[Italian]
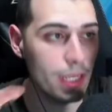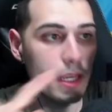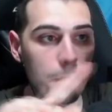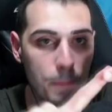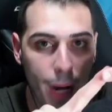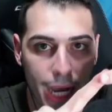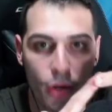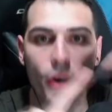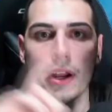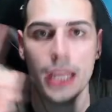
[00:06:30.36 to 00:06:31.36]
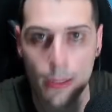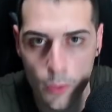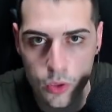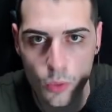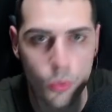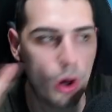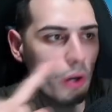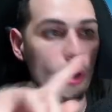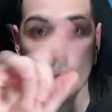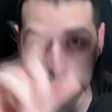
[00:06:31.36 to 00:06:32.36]
Byron che è molto
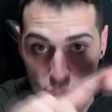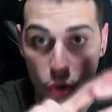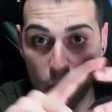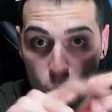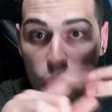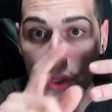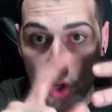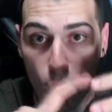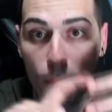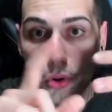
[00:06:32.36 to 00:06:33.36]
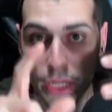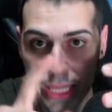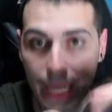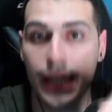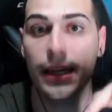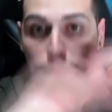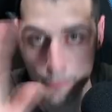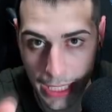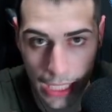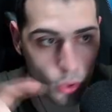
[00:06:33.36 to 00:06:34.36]
buono, soprattutto in combo con i tank,
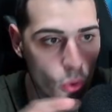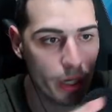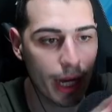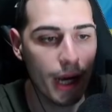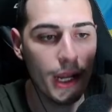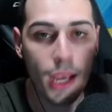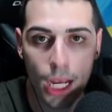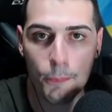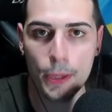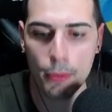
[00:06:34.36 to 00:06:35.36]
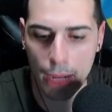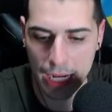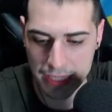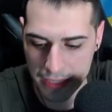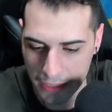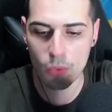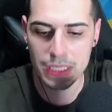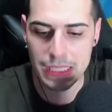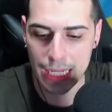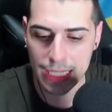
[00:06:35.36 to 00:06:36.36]
meglio ancora, e il primo Max.
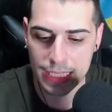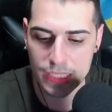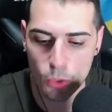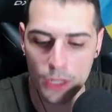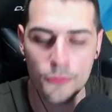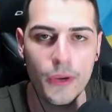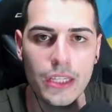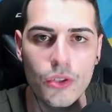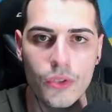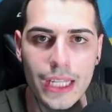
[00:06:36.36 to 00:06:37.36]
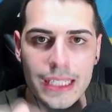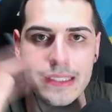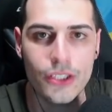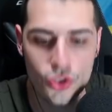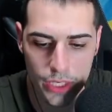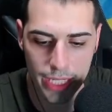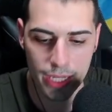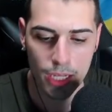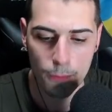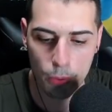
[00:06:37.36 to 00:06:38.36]
Questo è l'inizio perfetto della stagione
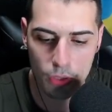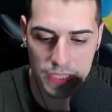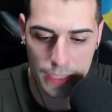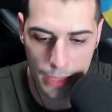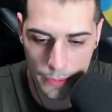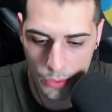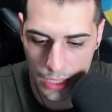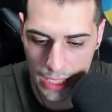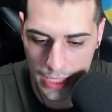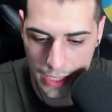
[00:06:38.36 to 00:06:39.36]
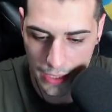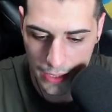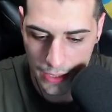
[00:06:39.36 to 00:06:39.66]
prossima di Power League.